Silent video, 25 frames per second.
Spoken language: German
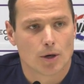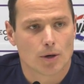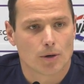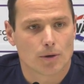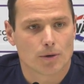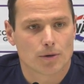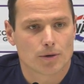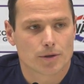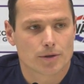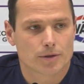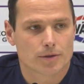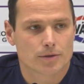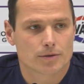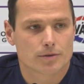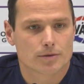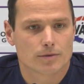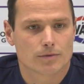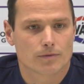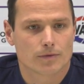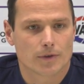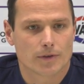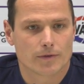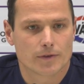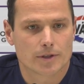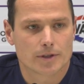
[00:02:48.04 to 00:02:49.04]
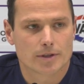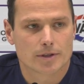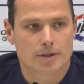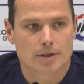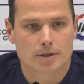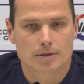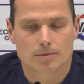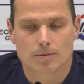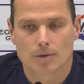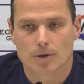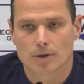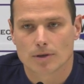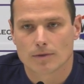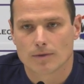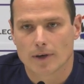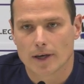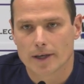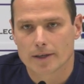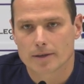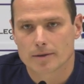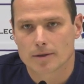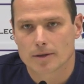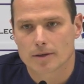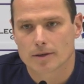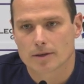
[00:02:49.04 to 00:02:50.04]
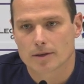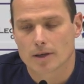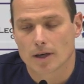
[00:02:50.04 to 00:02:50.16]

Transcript: Und wir wissen, dass wir weiter